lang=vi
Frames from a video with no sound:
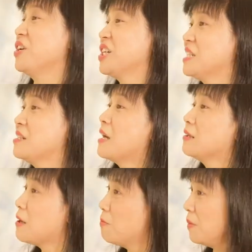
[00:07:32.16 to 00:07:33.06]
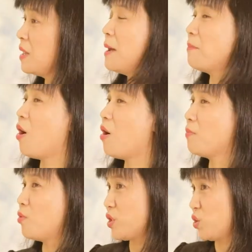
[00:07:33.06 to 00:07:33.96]
với cái sự thành công mà họ
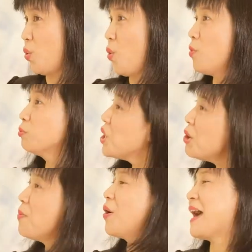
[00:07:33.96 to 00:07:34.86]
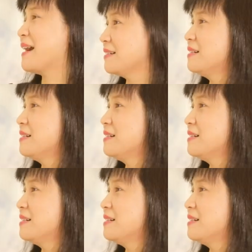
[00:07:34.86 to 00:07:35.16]
một cái số mục tiêu mà họ đạt